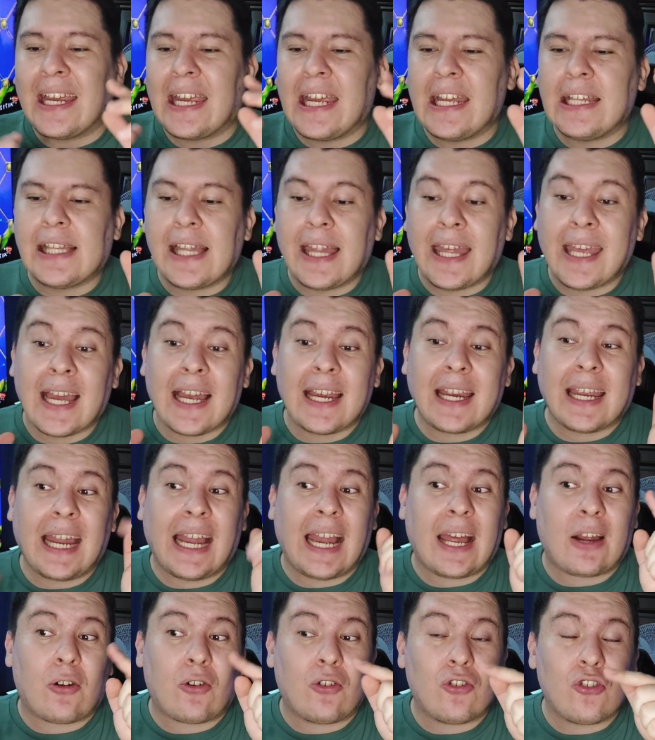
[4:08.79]
y te digan que
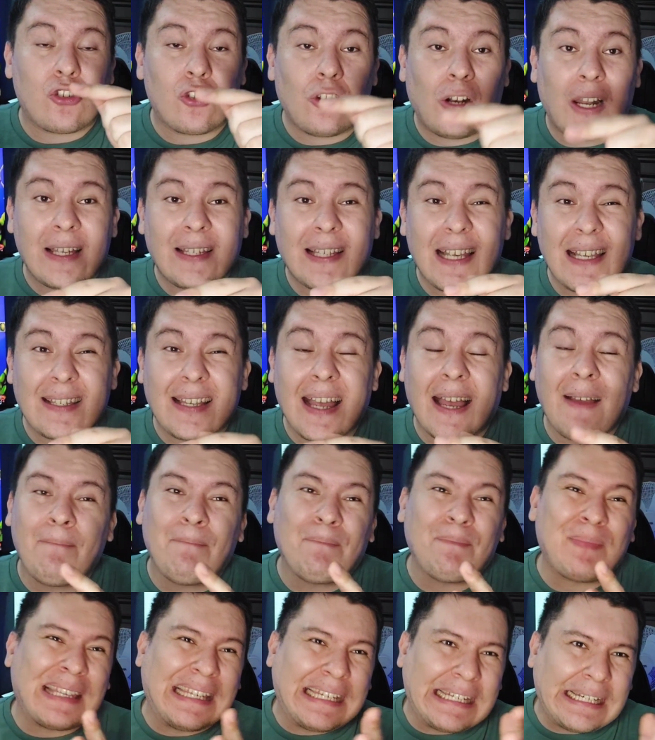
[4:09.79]
la consola es
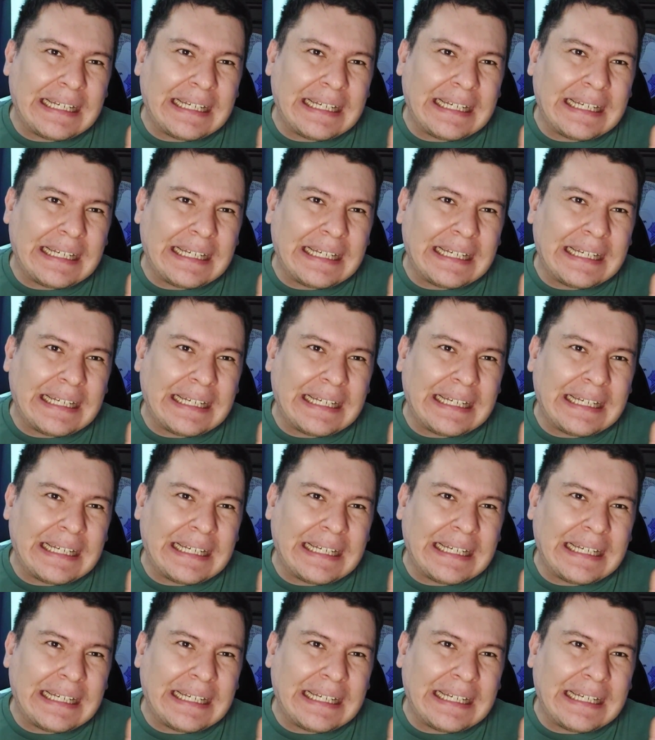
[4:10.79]
esa,